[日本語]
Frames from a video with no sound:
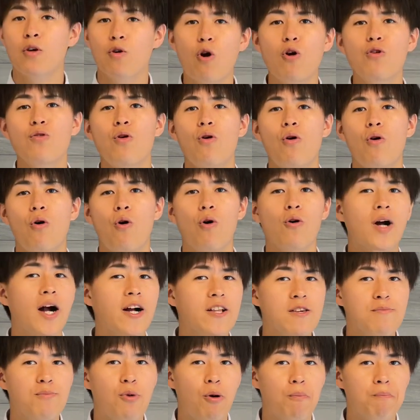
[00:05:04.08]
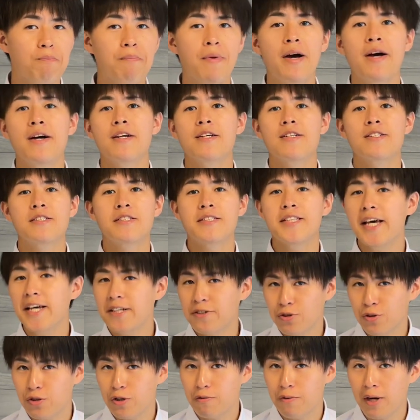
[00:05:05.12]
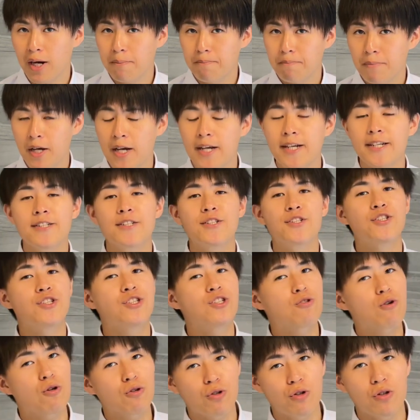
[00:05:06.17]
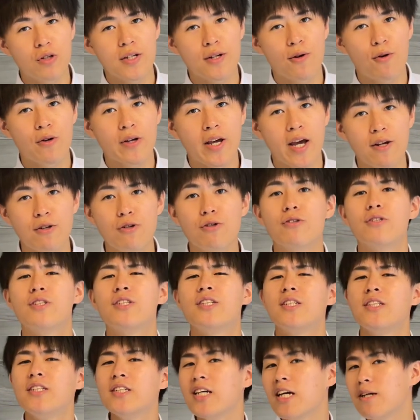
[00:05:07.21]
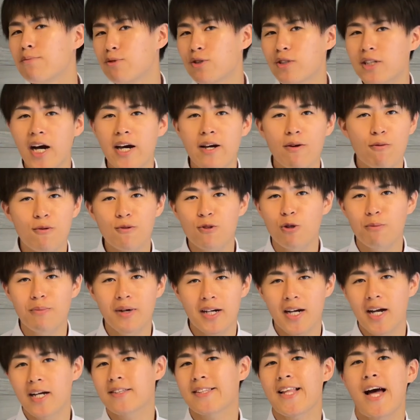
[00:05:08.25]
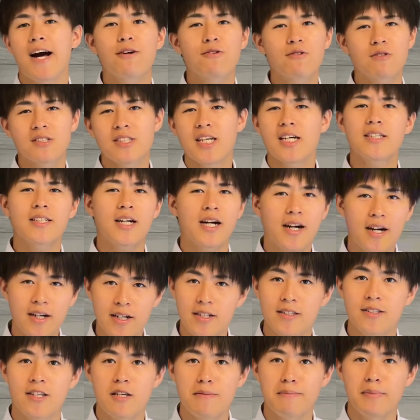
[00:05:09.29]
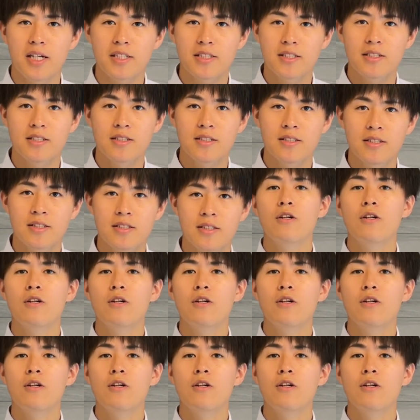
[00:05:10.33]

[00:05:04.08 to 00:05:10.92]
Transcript: この他にも聖書には仕事における知恵深い言葉がたくさん書かれています。